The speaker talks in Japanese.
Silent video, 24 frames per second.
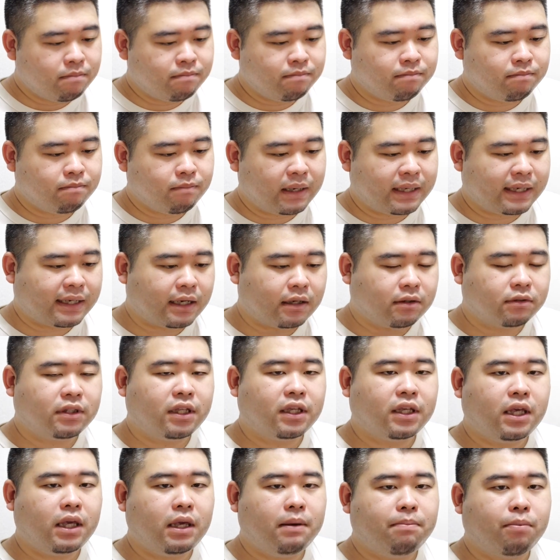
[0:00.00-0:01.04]
まあ比較
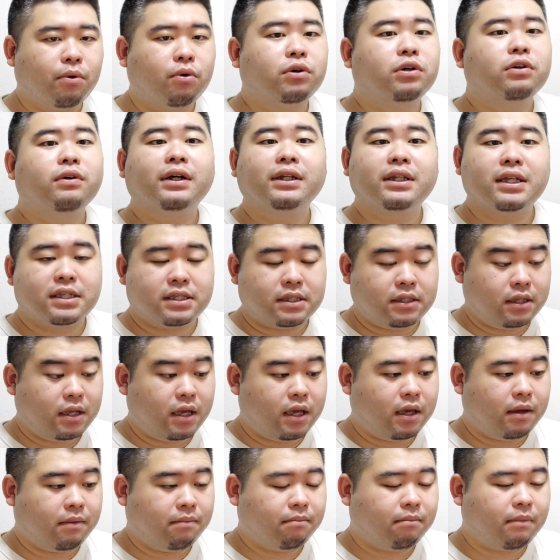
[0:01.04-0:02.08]
的僕はです
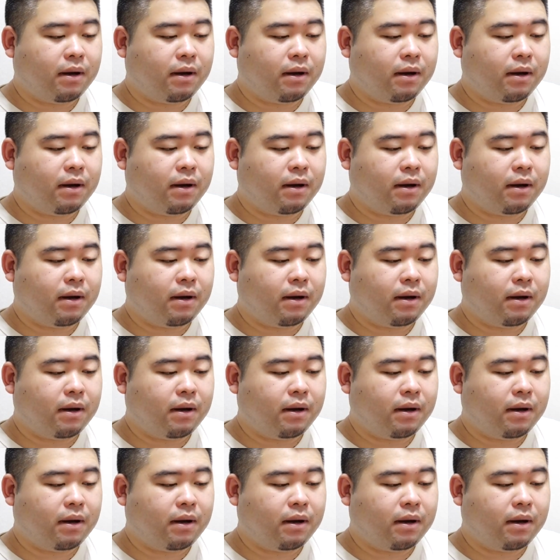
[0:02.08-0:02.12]
ね、